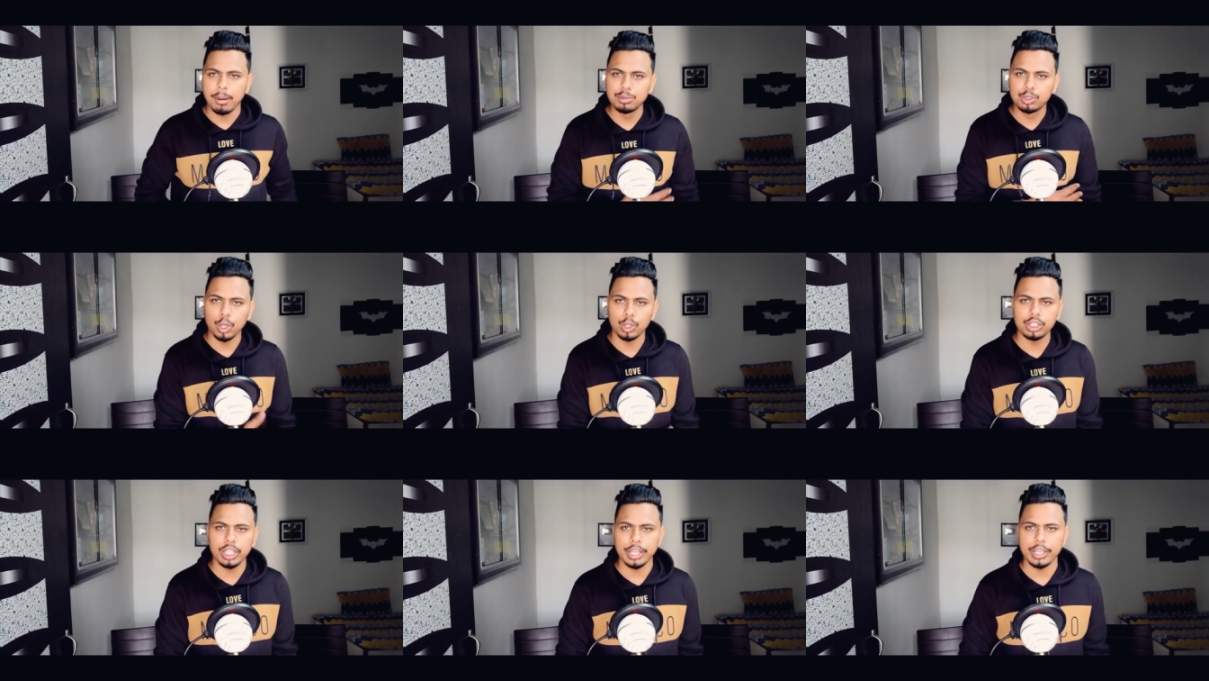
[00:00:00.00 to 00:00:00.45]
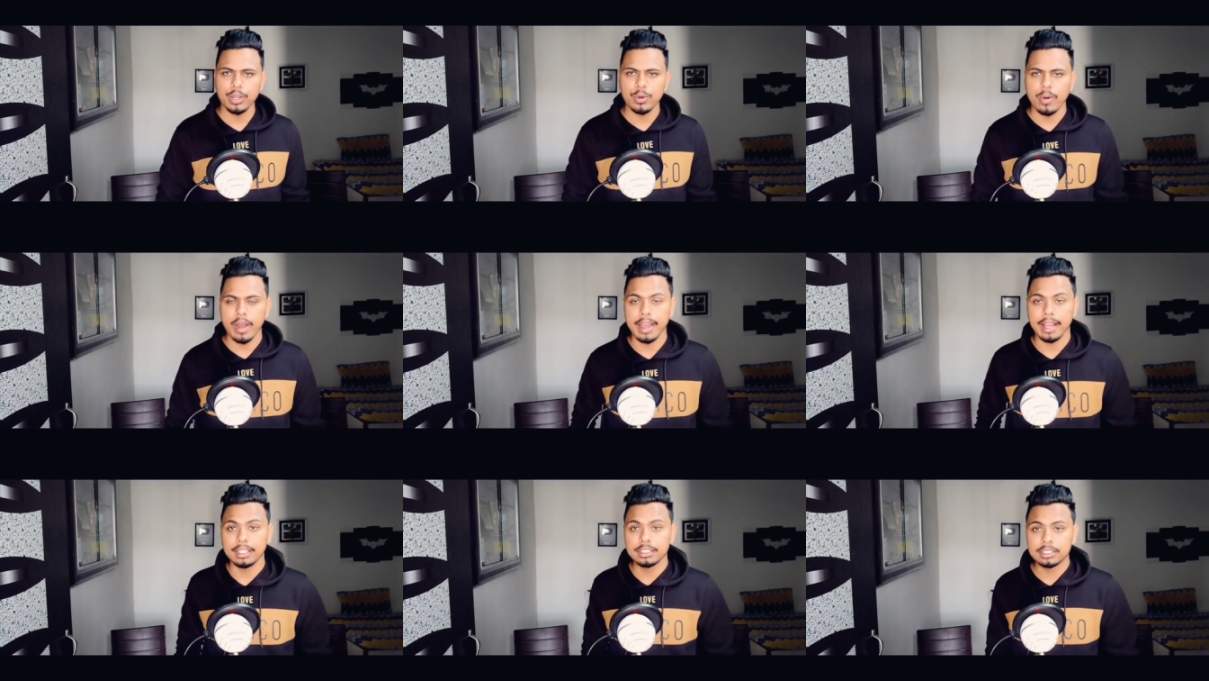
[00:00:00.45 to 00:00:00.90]
हम सोते
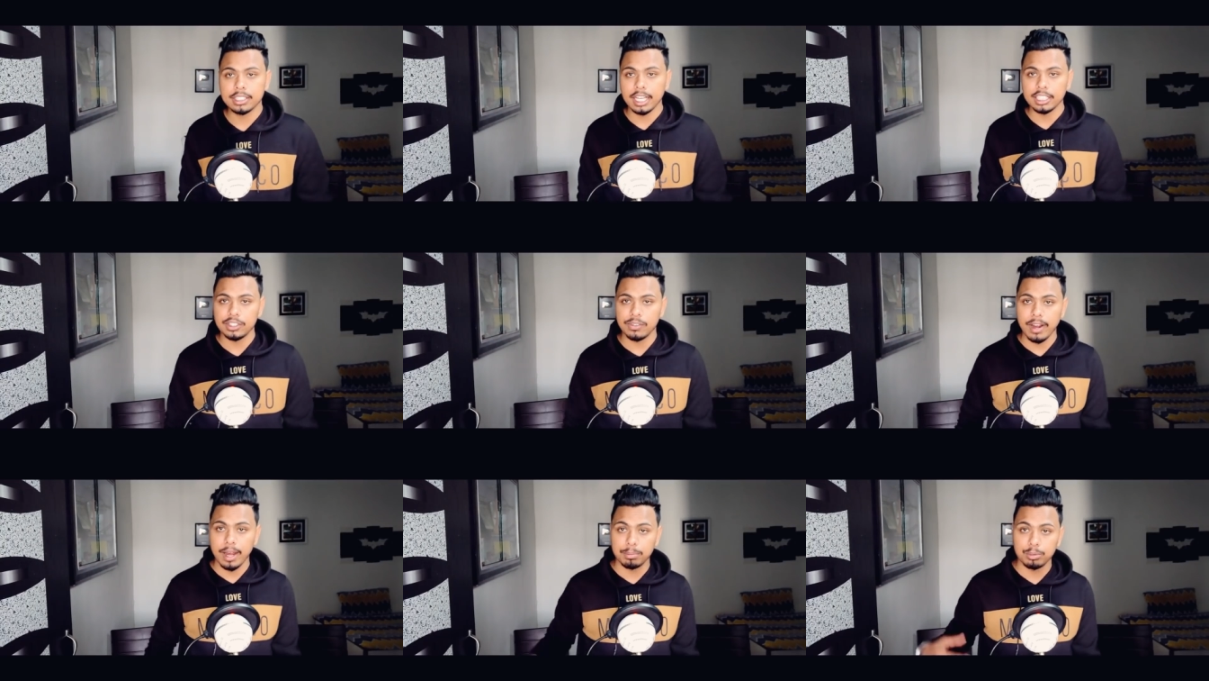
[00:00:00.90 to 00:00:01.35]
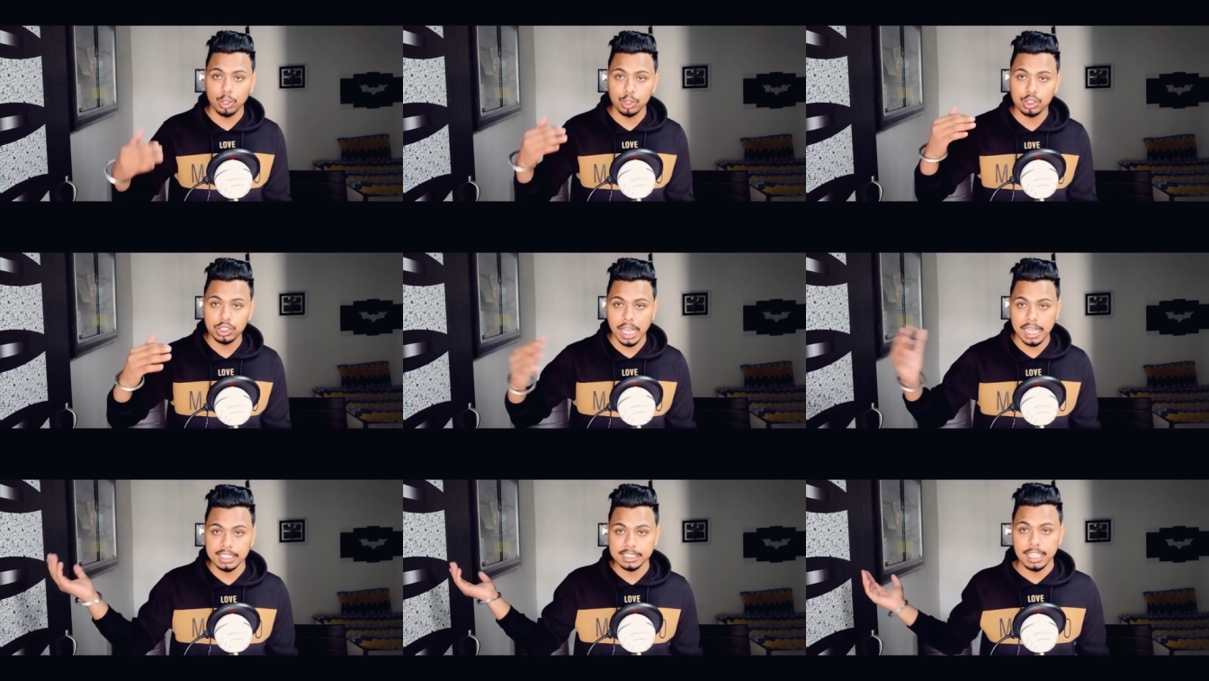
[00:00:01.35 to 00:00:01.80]
क्यों हैं इसका जवाब तो
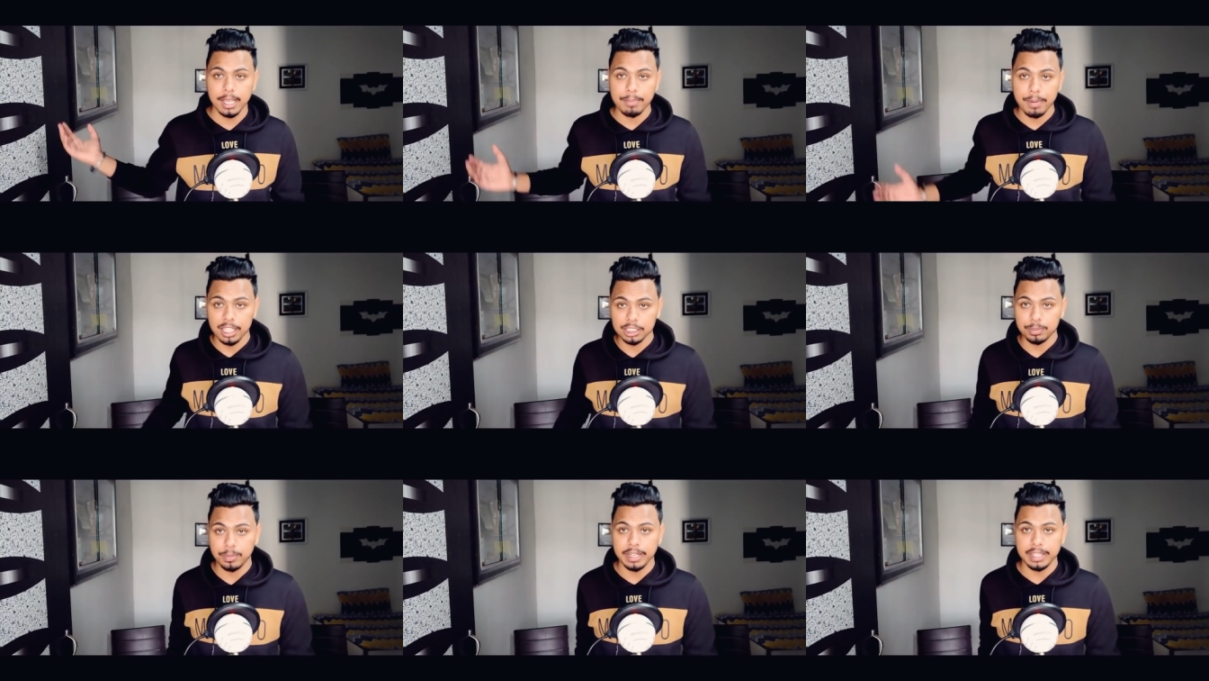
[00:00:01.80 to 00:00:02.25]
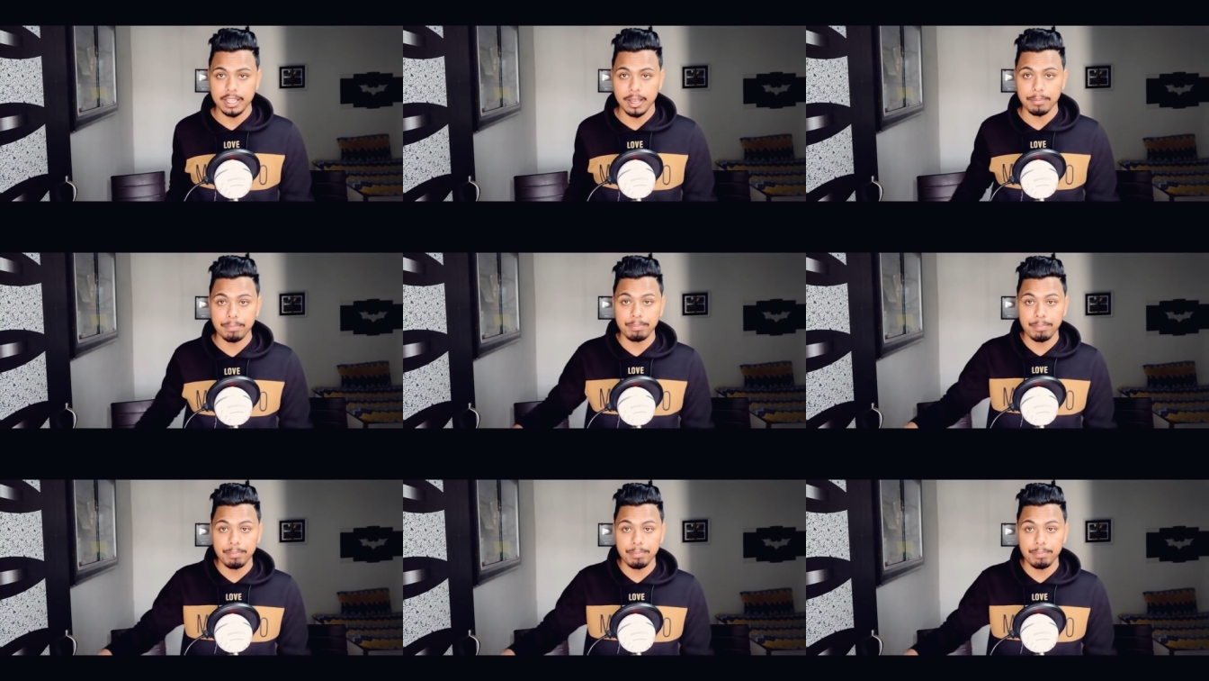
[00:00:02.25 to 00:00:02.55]
साइंस के पास भी नहीं है